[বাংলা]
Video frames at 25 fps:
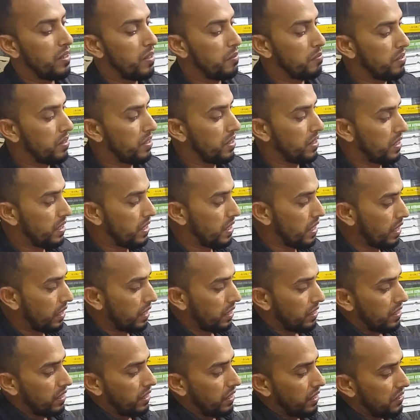আপনাদেরকে
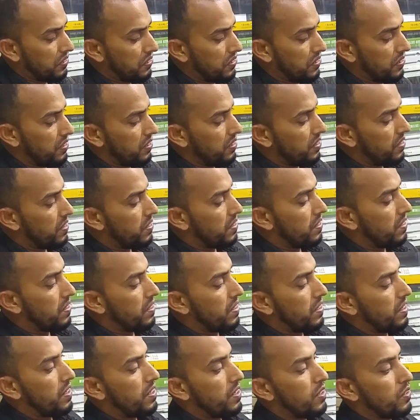আগে দেখাইছি
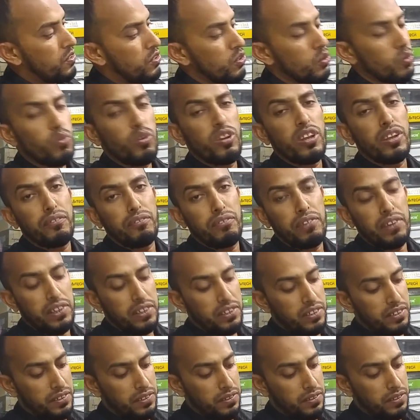এটা হচ্ছে কুলিং ফ্যান